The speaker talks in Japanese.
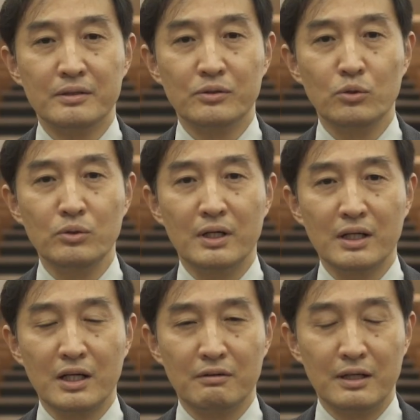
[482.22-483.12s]
当学
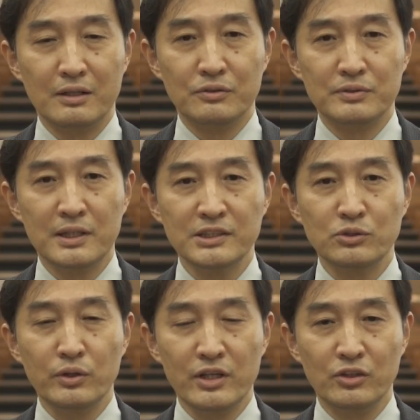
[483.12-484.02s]
科はフランス
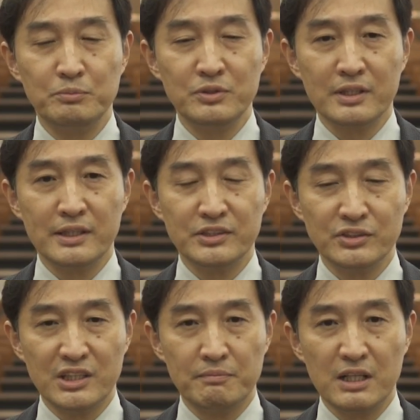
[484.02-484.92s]
語圏の文化につ
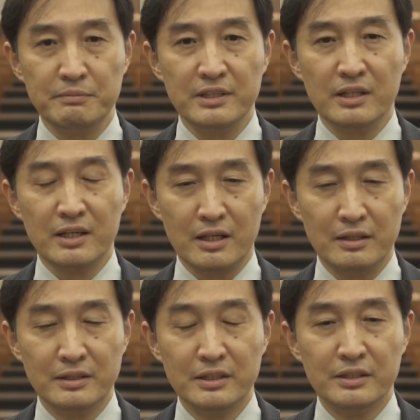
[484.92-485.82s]
いて学びながら、
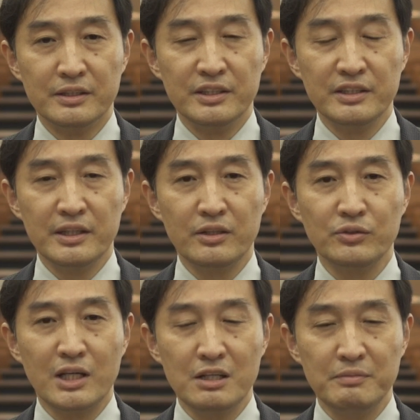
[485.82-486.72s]
人間
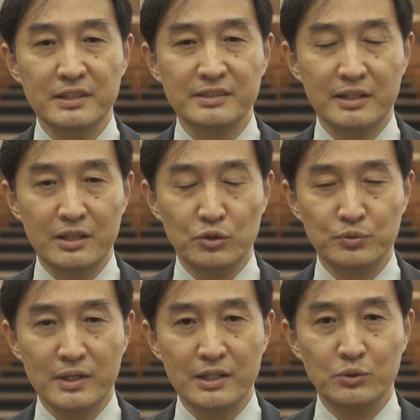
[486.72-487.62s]
の内面性への
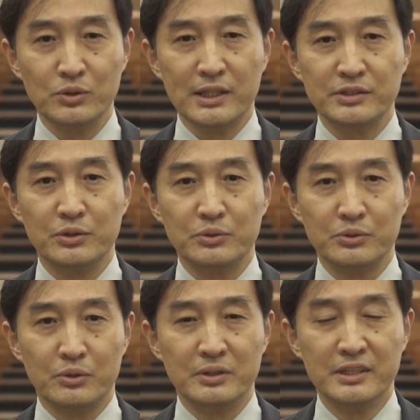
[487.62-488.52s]
深い洞察力
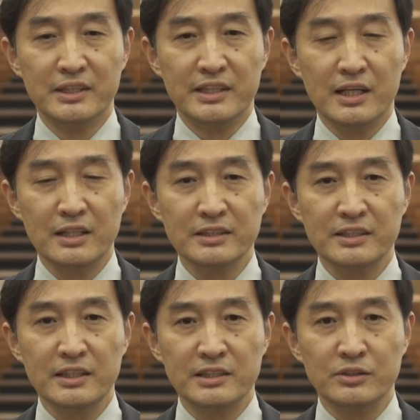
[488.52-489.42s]
と批判
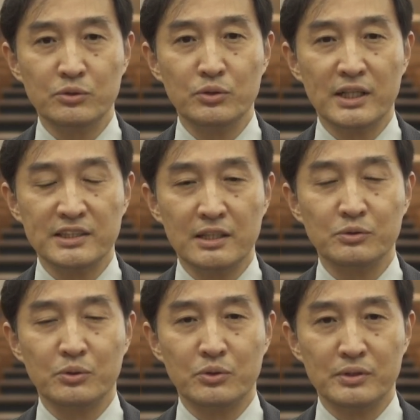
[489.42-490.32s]
精神等を養
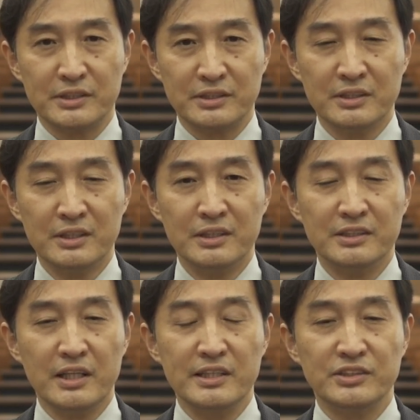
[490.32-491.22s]
うところです。
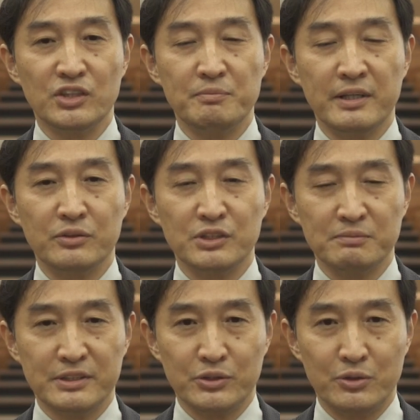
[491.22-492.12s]
ぜひ一緒に勉強し
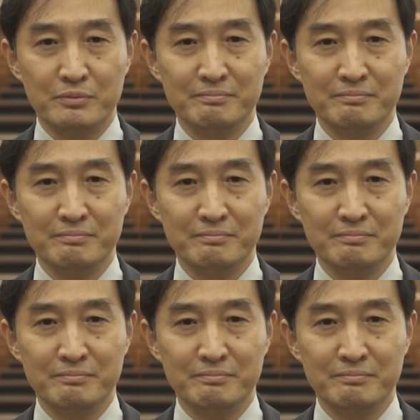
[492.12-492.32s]
ましょ